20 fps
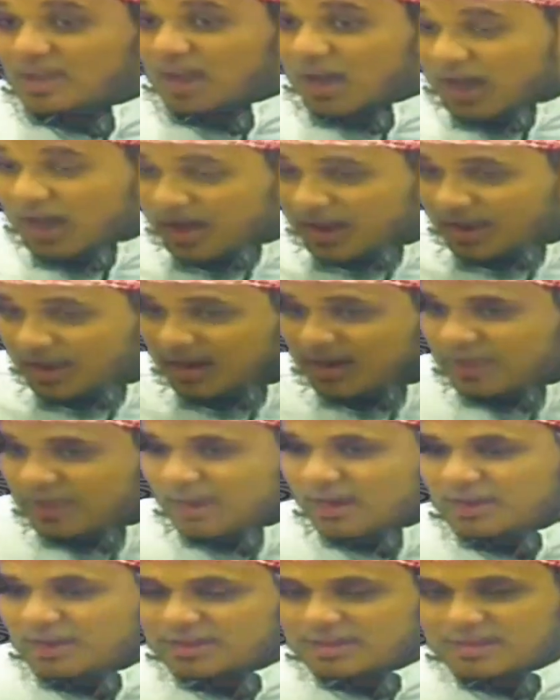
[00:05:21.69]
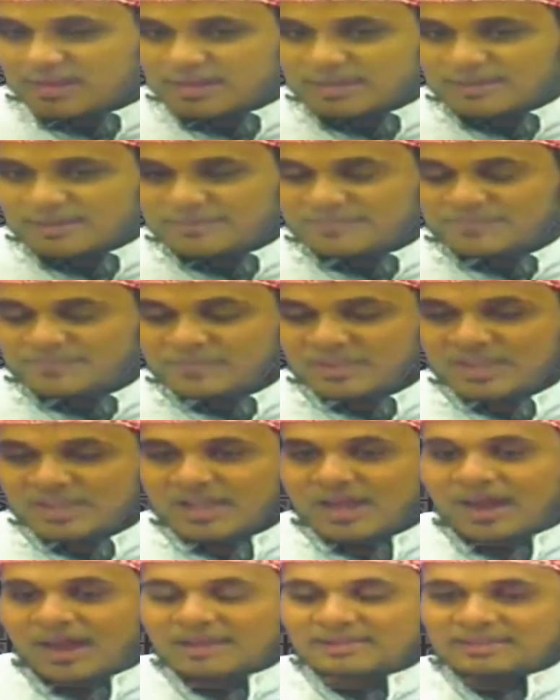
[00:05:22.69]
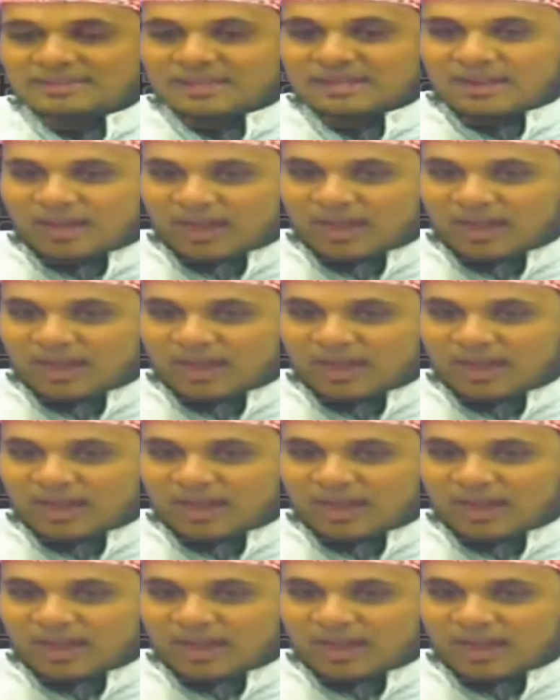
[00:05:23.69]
கால்நடைகளுக்கு அந்த